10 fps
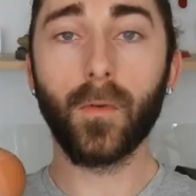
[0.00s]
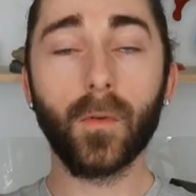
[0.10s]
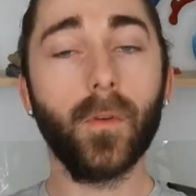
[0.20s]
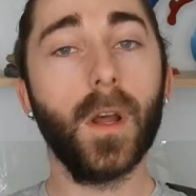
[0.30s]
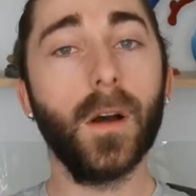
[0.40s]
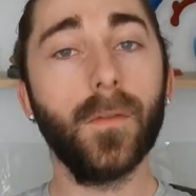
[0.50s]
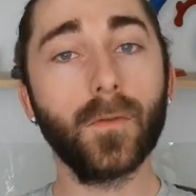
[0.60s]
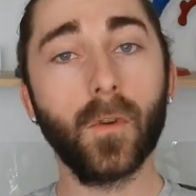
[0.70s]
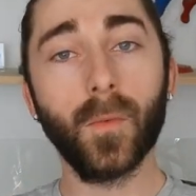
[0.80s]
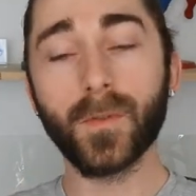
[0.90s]
Donc voilà,
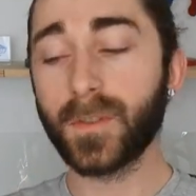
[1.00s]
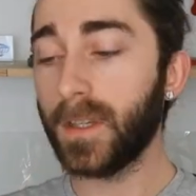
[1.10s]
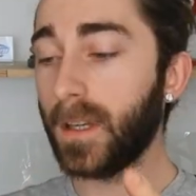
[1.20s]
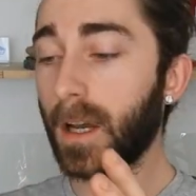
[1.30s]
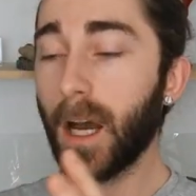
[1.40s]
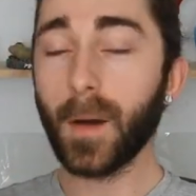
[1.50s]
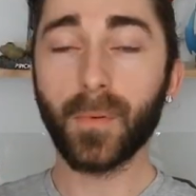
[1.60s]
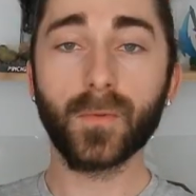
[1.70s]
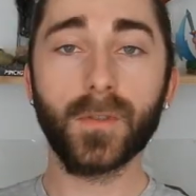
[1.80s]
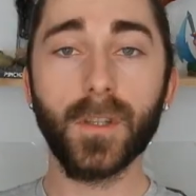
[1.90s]
avant de commencer
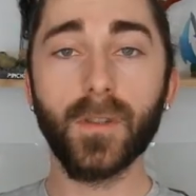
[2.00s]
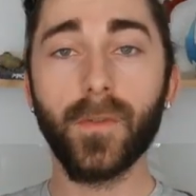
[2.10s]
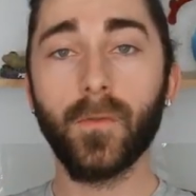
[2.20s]
à poncer,